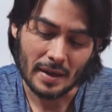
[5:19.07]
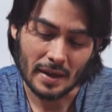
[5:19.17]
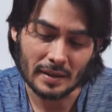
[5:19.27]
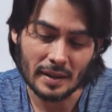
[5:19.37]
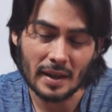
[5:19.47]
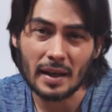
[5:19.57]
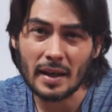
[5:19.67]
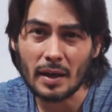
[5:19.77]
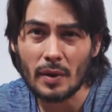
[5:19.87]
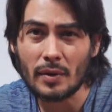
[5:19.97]
este de acá
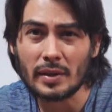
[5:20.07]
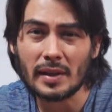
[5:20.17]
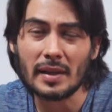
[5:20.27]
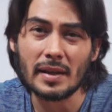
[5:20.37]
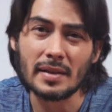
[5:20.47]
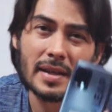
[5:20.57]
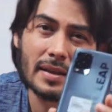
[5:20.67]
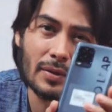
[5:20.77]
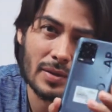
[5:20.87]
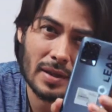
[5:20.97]
en Ecuador está en
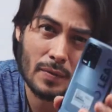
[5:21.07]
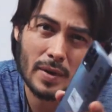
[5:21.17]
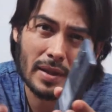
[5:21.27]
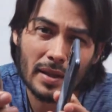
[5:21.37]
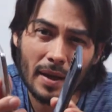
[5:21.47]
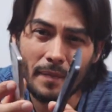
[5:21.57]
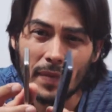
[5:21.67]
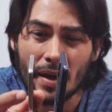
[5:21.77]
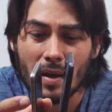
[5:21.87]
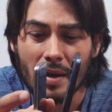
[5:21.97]
350.
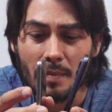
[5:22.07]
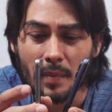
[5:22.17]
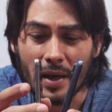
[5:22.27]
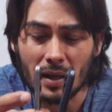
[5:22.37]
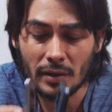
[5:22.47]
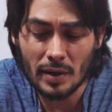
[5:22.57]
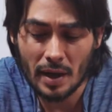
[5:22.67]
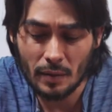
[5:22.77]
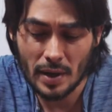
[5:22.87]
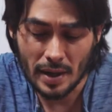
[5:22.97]
Para que
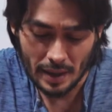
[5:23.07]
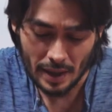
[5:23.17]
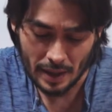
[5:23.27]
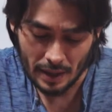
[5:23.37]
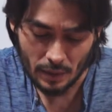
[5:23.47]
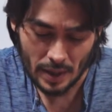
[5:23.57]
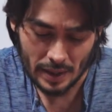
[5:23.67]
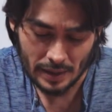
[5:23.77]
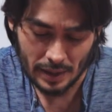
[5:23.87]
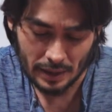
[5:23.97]
tengan una idea de cuál
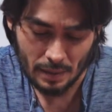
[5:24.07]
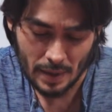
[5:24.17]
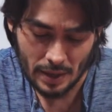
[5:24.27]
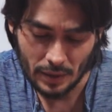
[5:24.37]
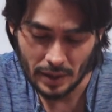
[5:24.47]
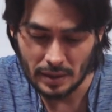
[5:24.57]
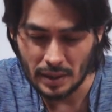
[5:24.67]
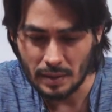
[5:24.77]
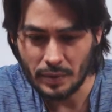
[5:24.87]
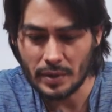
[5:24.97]
es el tamaño que
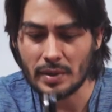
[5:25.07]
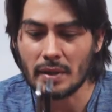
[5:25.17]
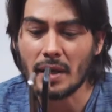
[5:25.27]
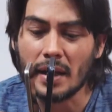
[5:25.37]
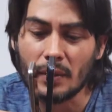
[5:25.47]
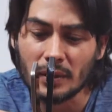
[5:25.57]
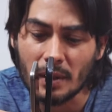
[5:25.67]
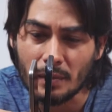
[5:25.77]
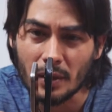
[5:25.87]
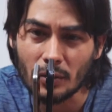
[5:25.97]
tiene, pues ahí lo
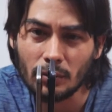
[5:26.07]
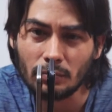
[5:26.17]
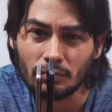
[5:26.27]
están viendo.